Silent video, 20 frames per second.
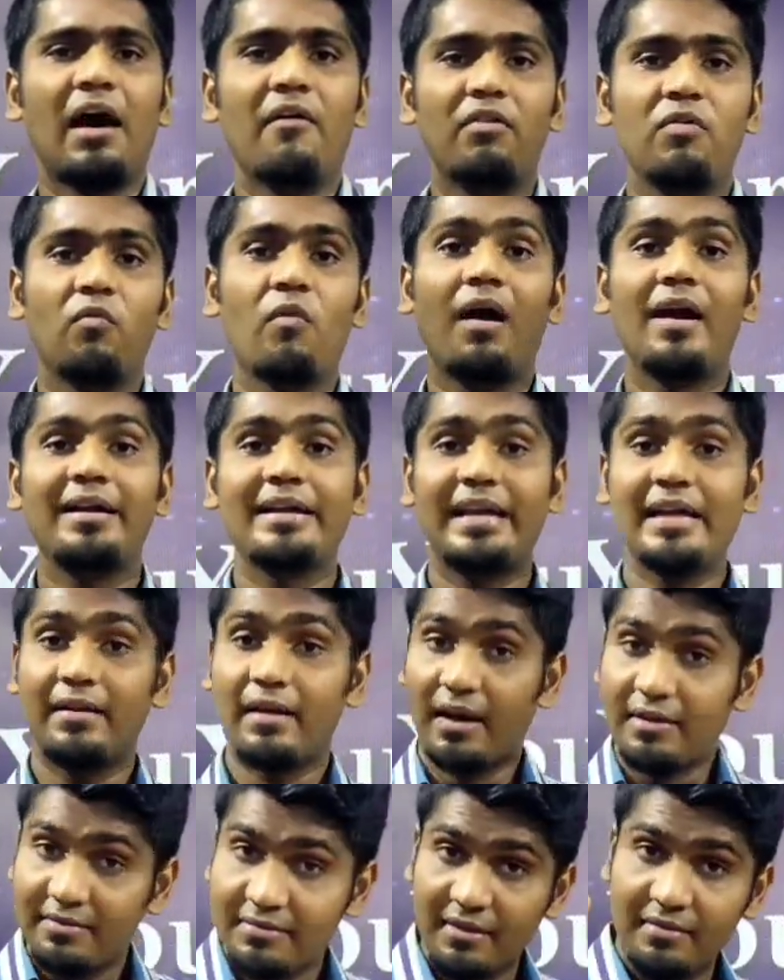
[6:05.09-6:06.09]
அவன்
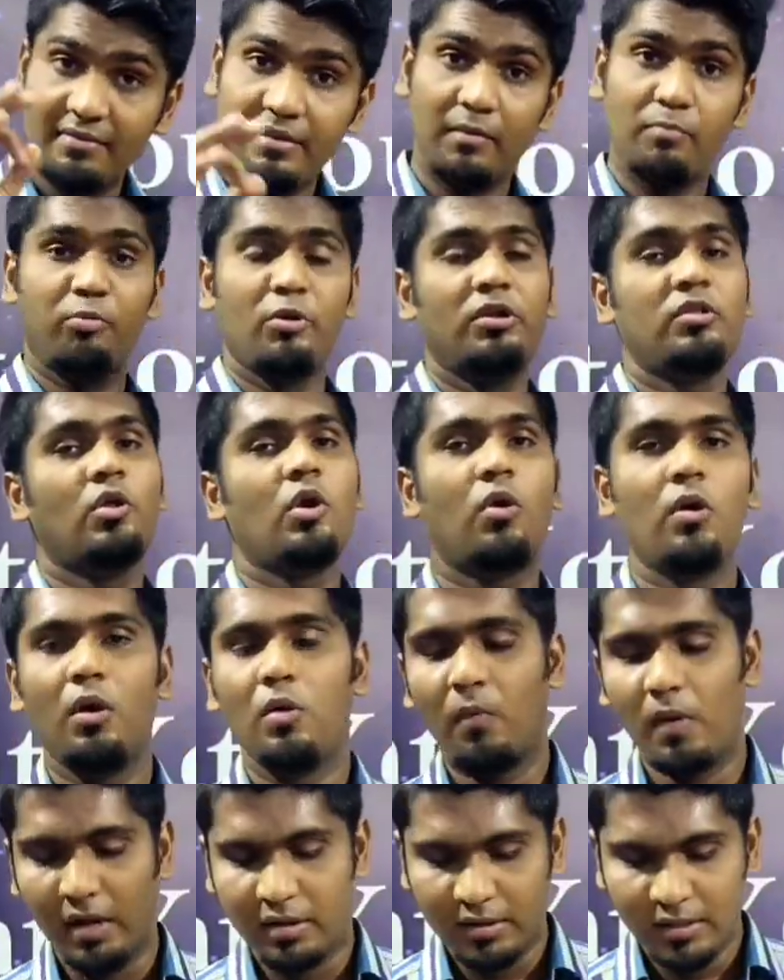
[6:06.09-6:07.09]
வாழ்க்கையின் அர்த்தத்தை புரிந்து
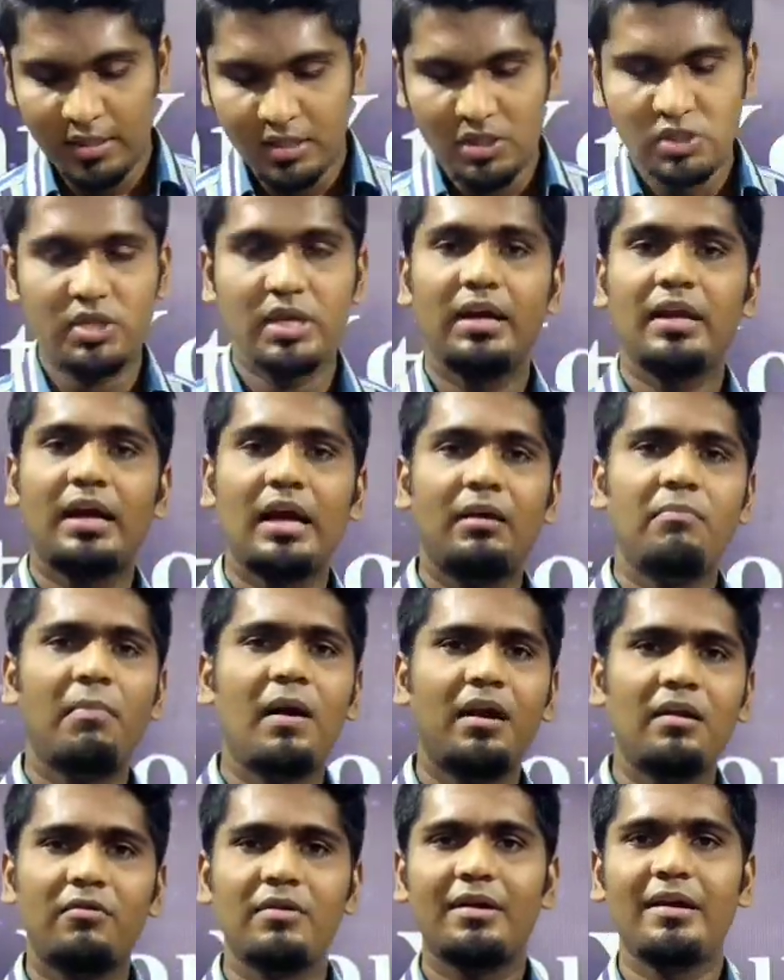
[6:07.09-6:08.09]
கொள்ளுவான் ஸோ எனக்கு
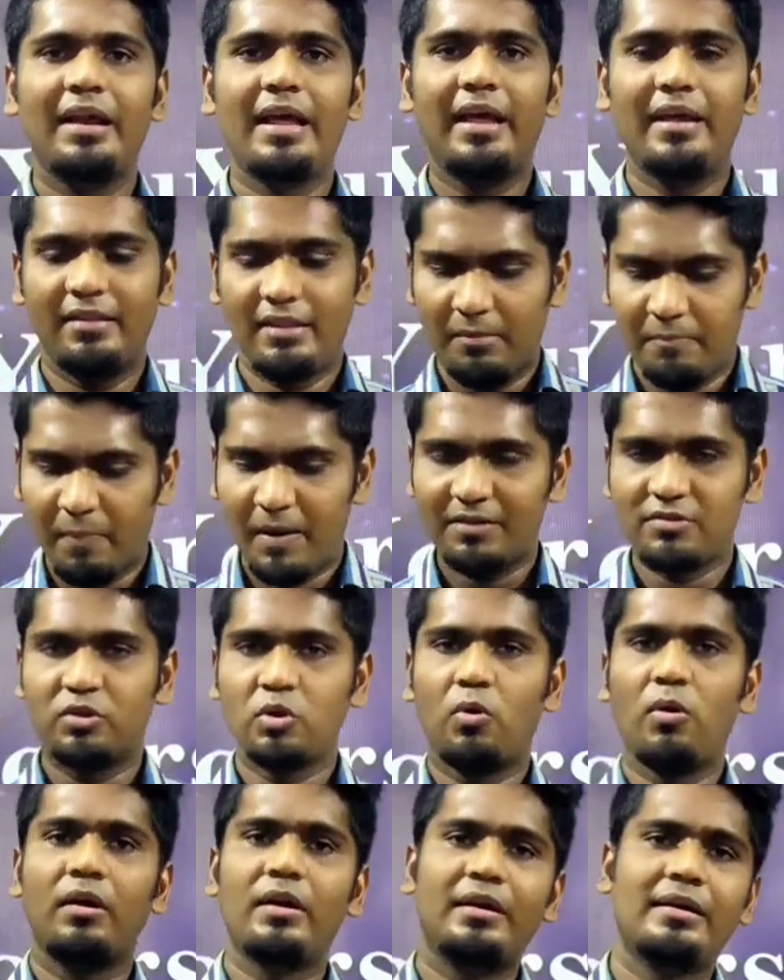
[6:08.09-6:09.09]
அன்பானவர்களே இதை
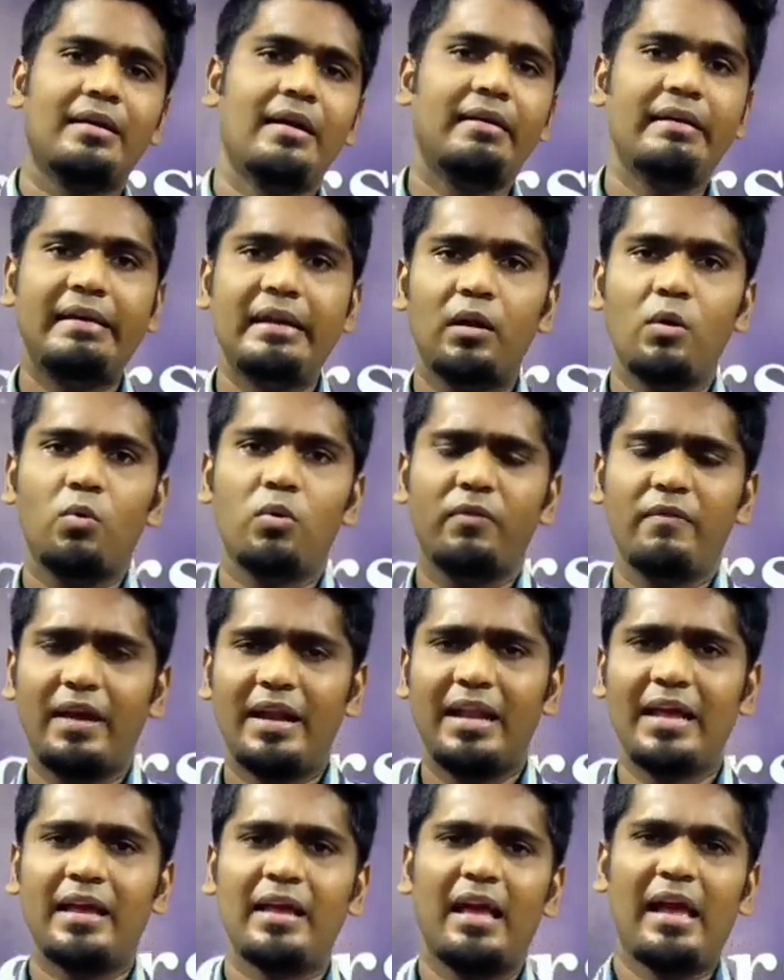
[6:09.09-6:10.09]
பார்த்து கொண்டிருக்கிற நீங்கள்
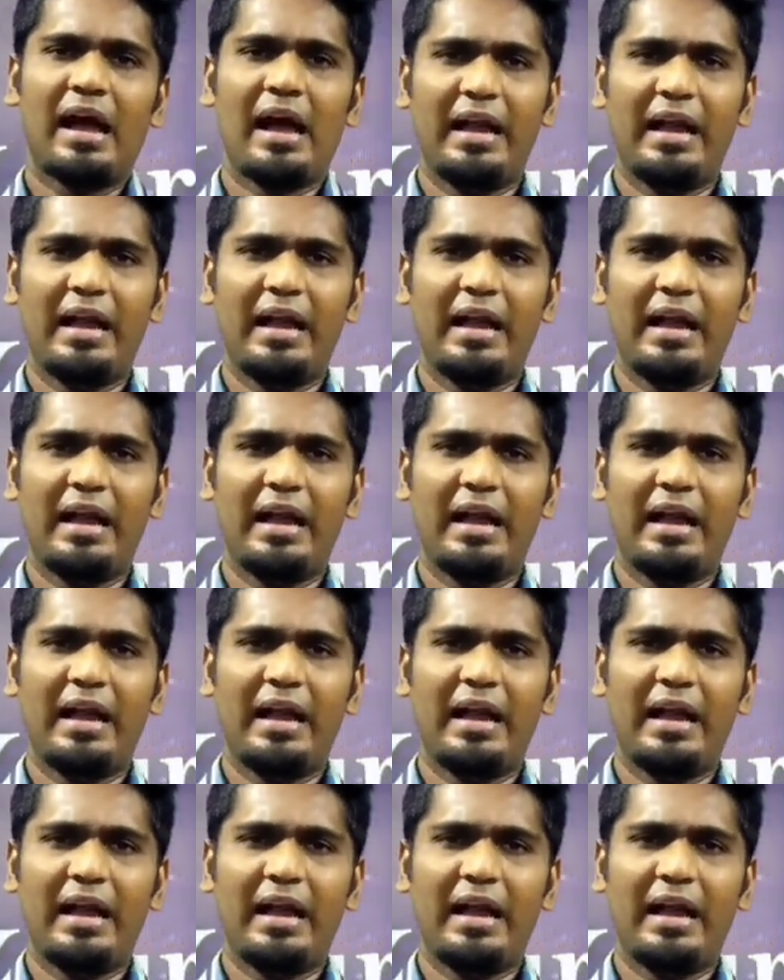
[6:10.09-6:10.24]
ஒருவேளை